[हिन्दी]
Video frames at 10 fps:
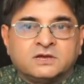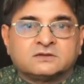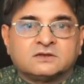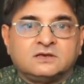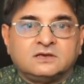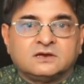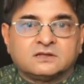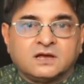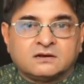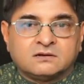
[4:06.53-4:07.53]
जैसे ही
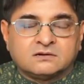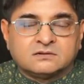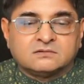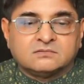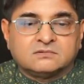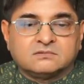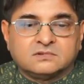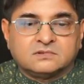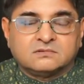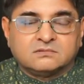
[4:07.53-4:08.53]
अजान
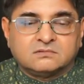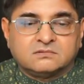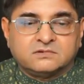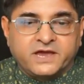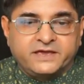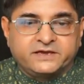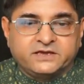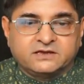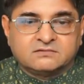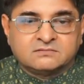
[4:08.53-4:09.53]

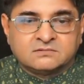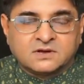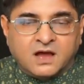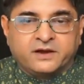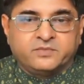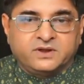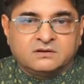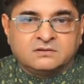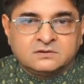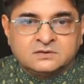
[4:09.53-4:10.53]
जाएगी कान में
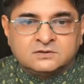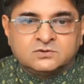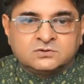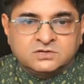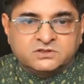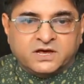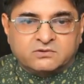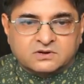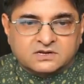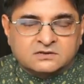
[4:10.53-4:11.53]

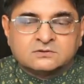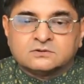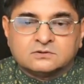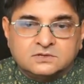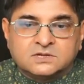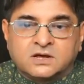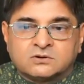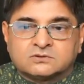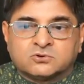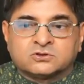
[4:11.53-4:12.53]
दीनदारों के तो
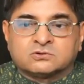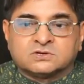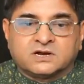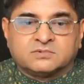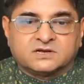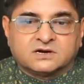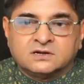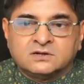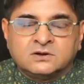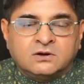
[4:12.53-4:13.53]
दीनदारों को तुरंत रुक जाना पड़ेगा
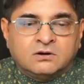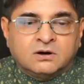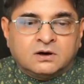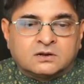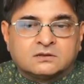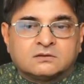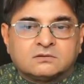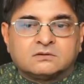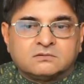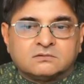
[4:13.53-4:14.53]
और
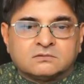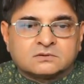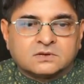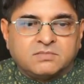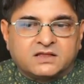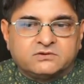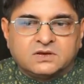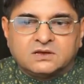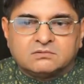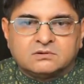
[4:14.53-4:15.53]
उसके बाद जो
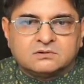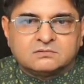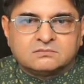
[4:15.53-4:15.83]
है वो